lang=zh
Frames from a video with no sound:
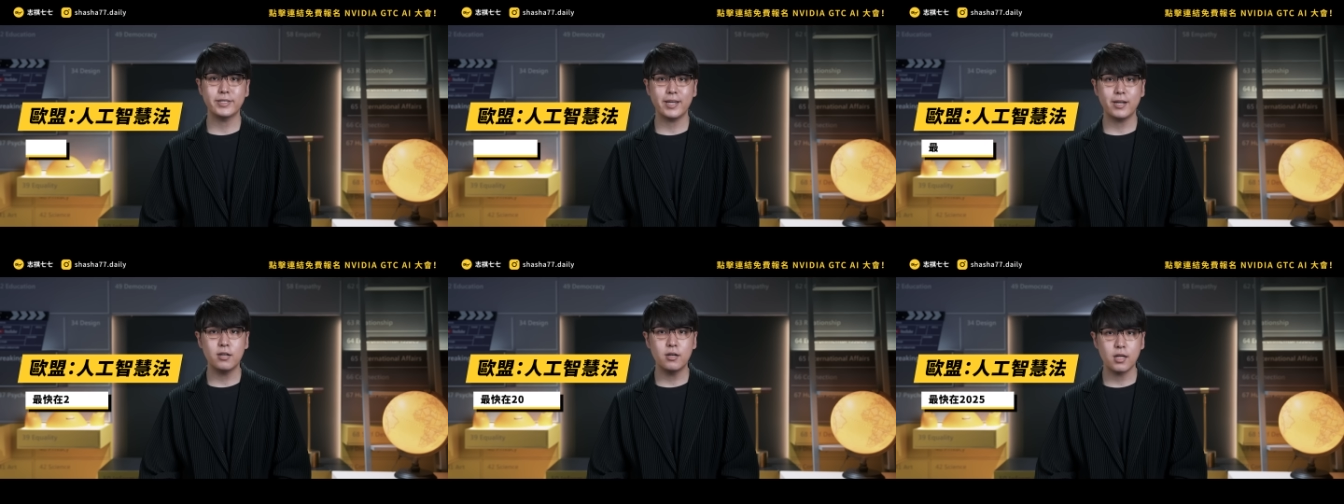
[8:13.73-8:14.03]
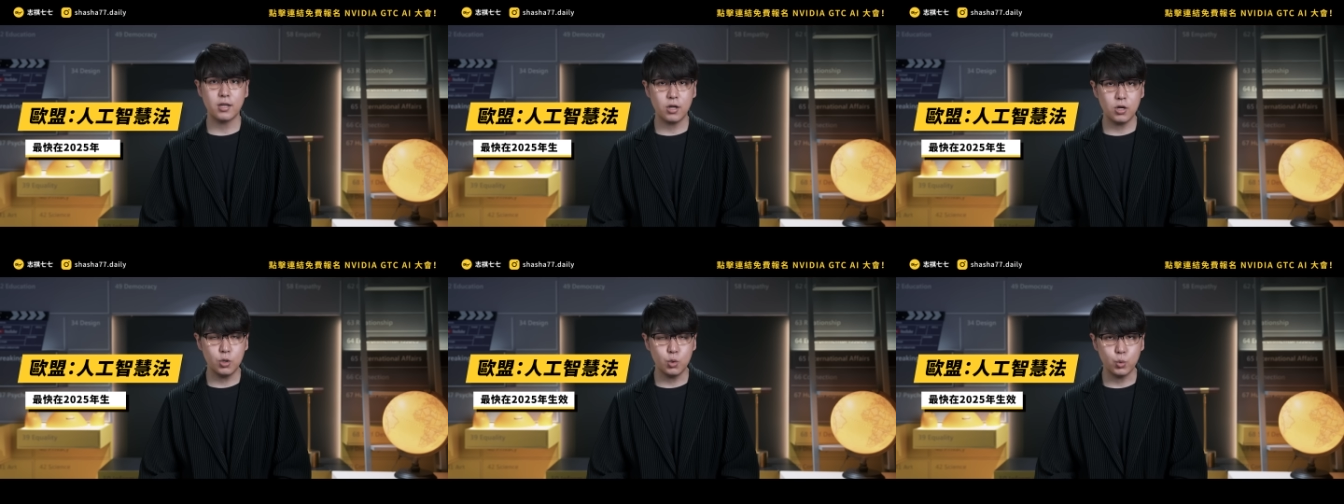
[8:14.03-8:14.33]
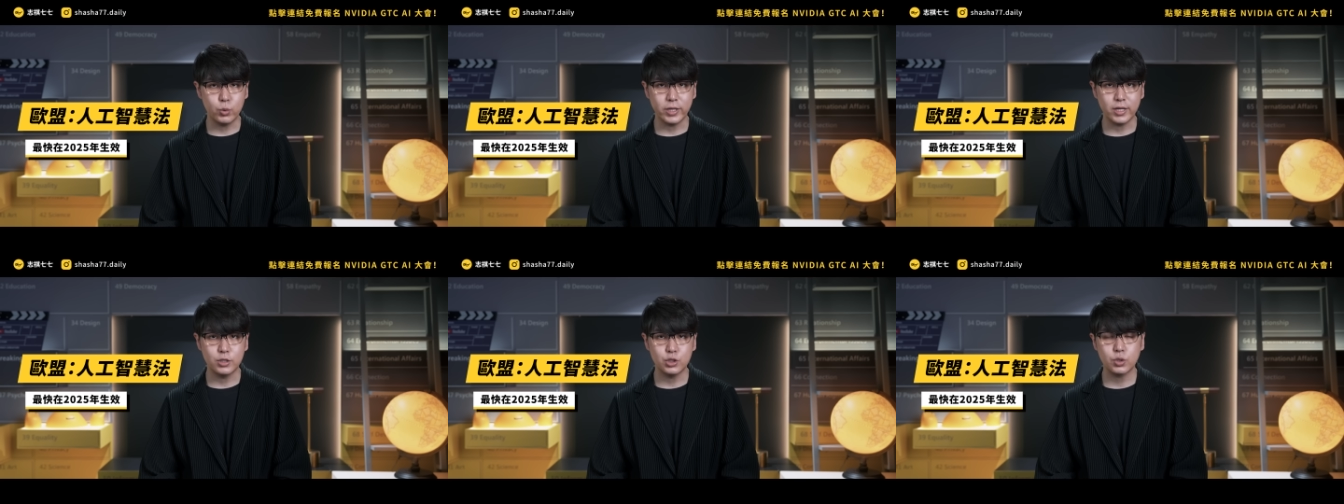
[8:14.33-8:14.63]
在二零二
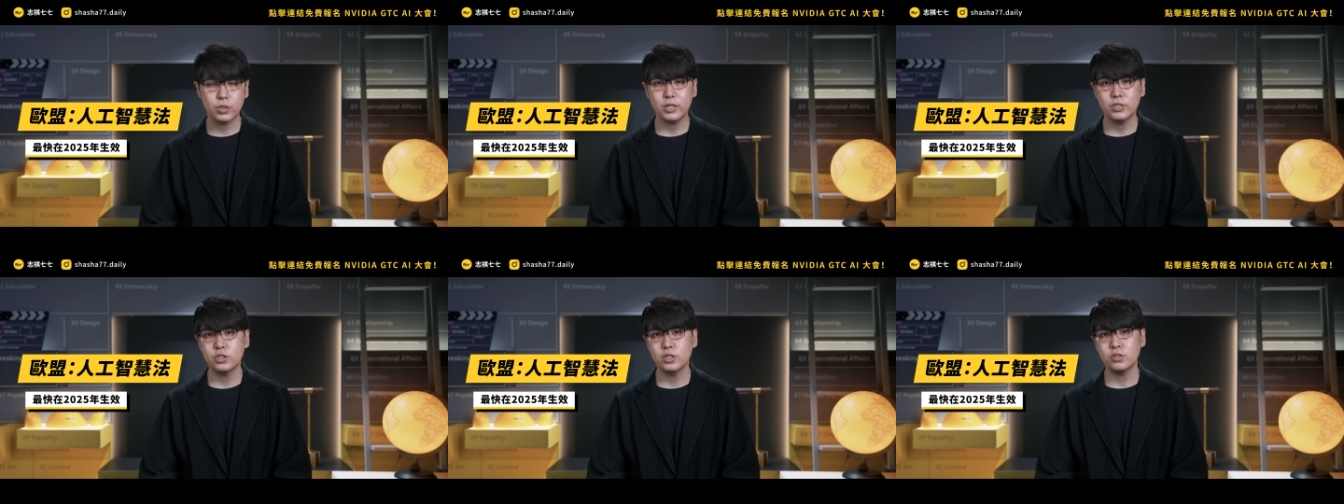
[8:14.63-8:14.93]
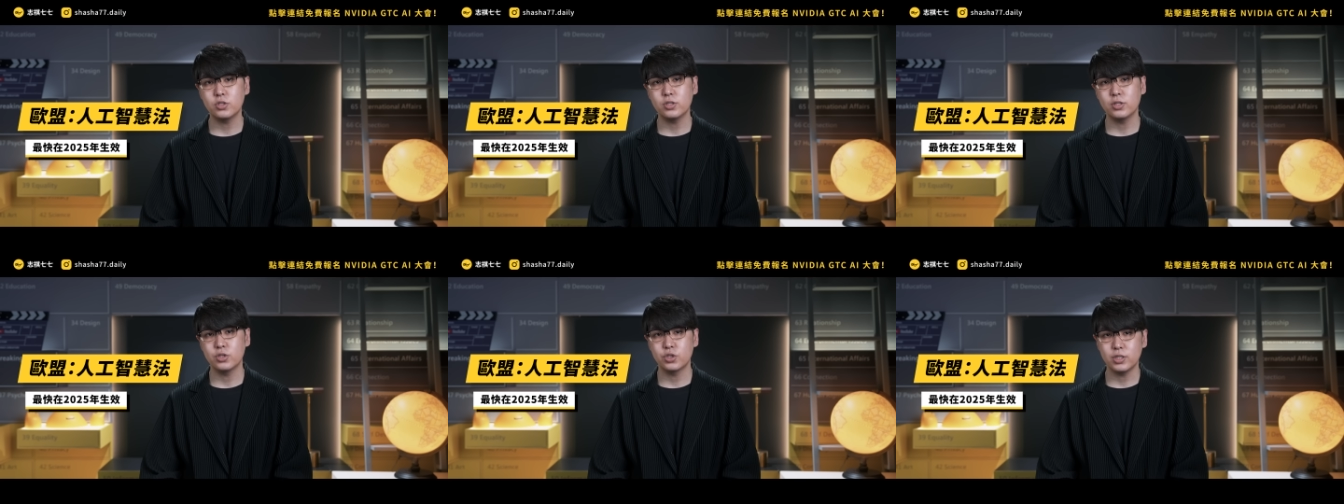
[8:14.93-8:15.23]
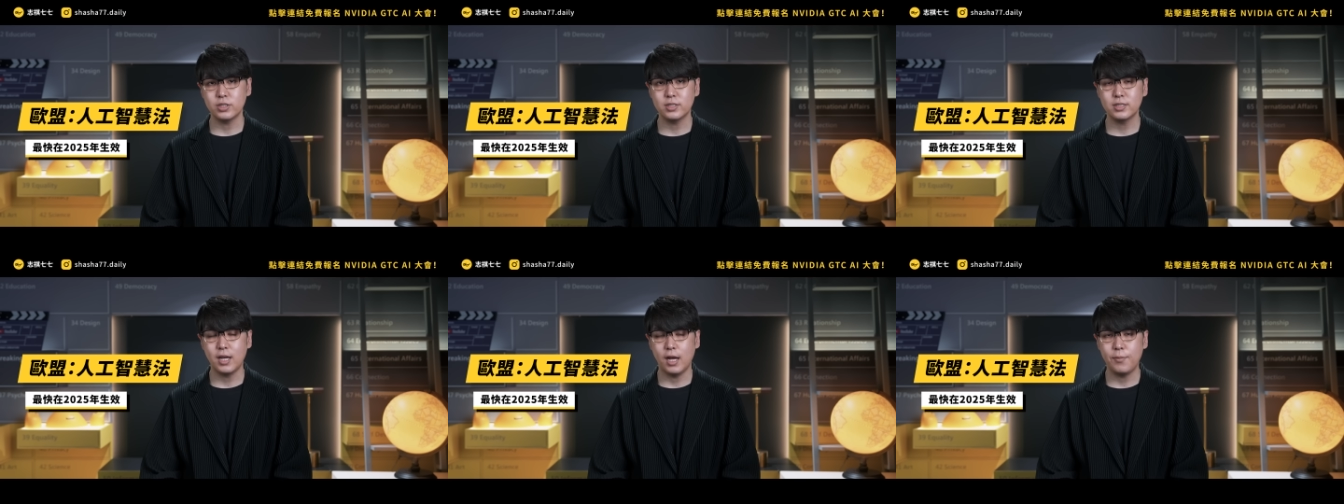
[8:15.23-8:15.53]
五年就可以正式的
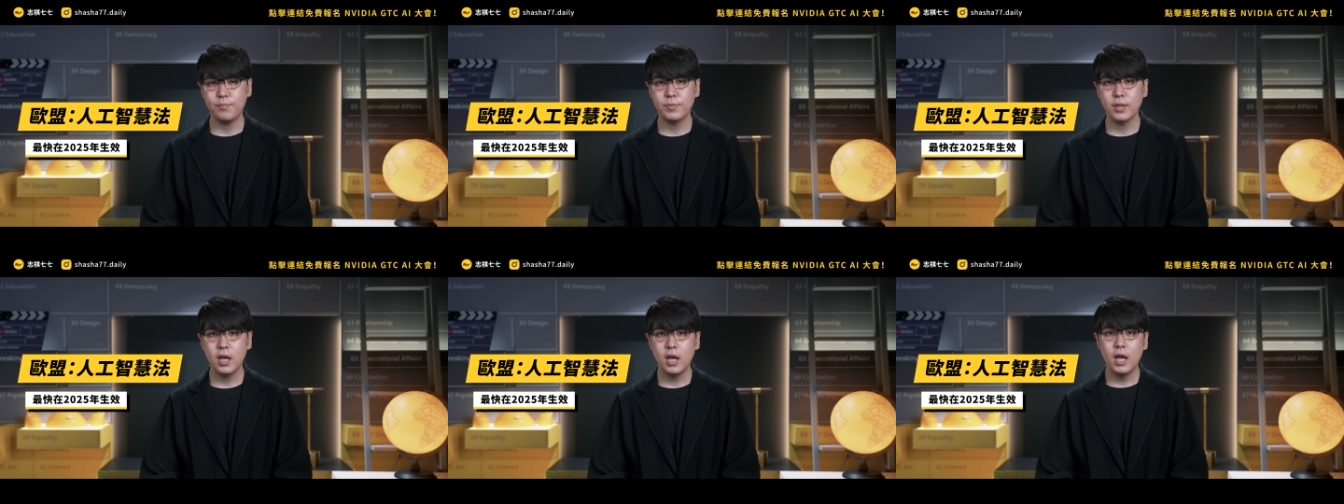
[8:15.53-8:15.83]
生效。